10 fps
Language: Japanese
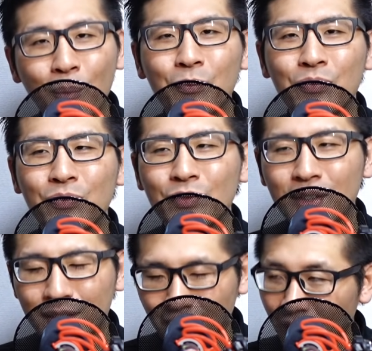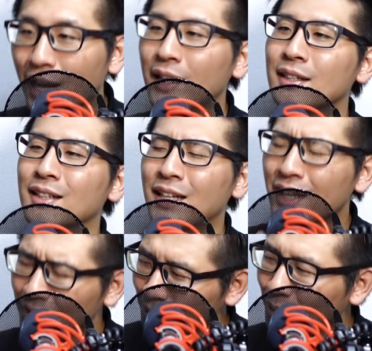ンが
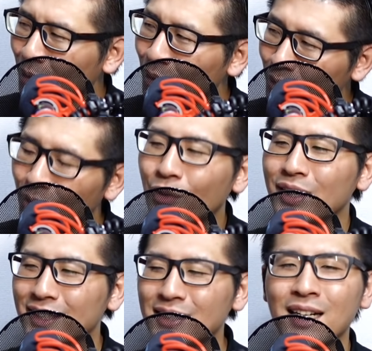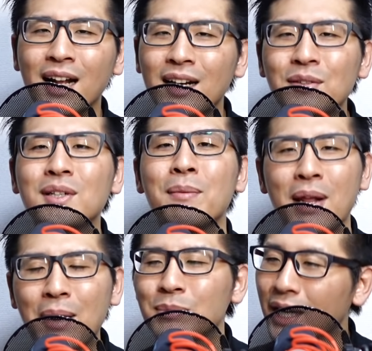現行の一眼
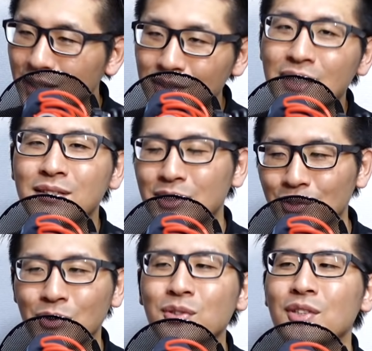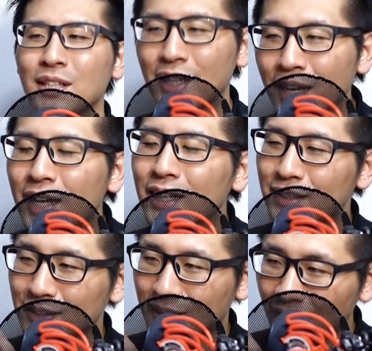レフカメラ、昔のやつはちょっと除ね、
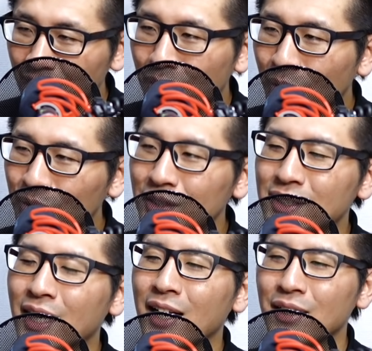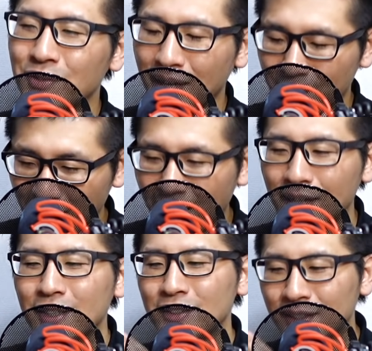現行の一眼レフカメラ
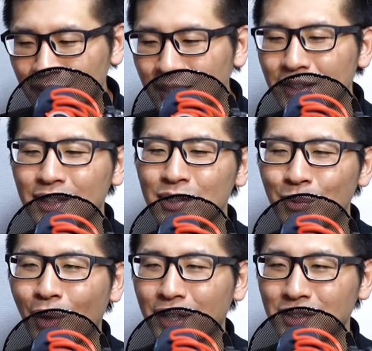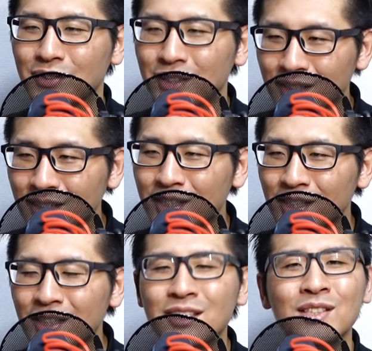D っていうものがつく D
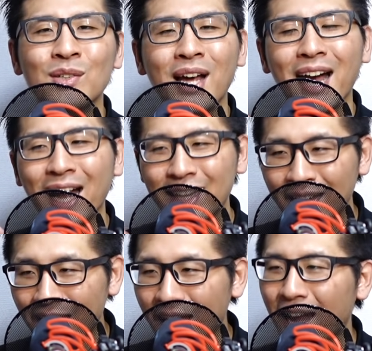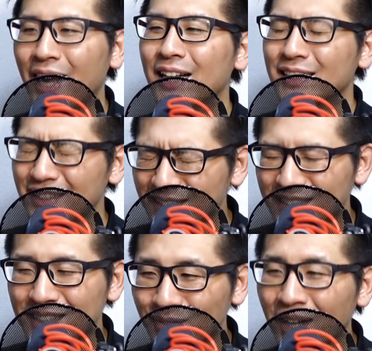シリーズの中で
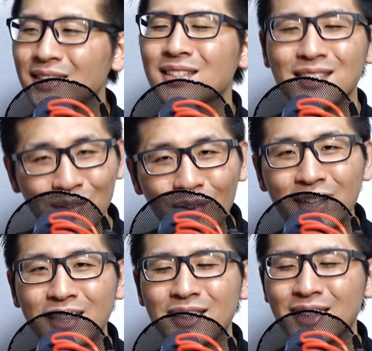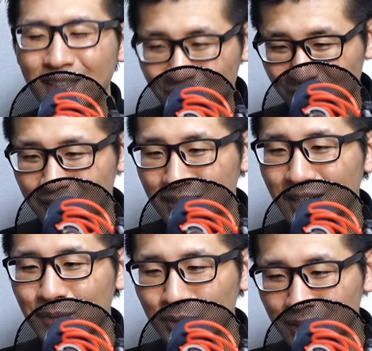一番すごい機種です。
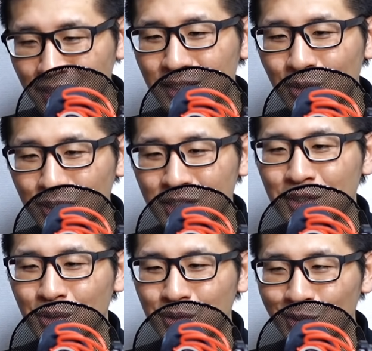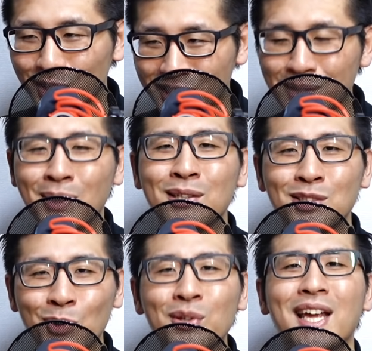もう D の一族の一番
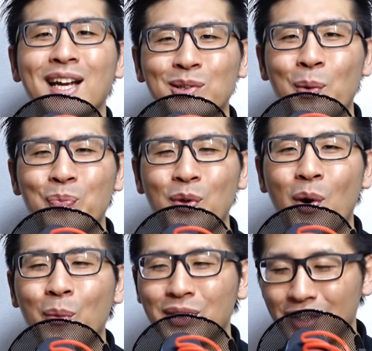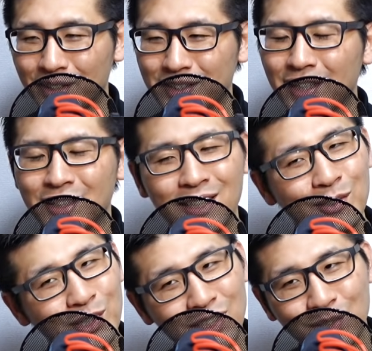頂点やと思ってください。D
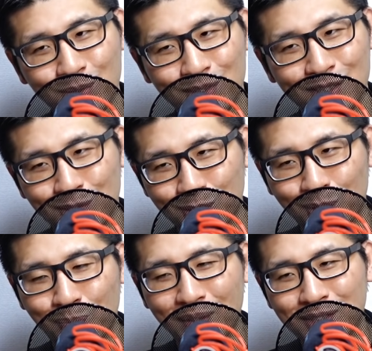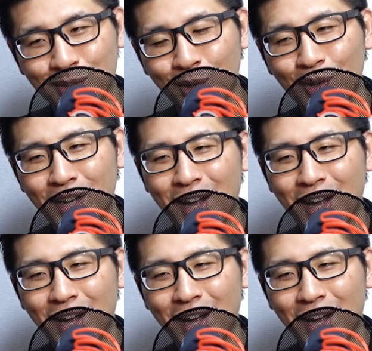の一族っていうとちょっと別の、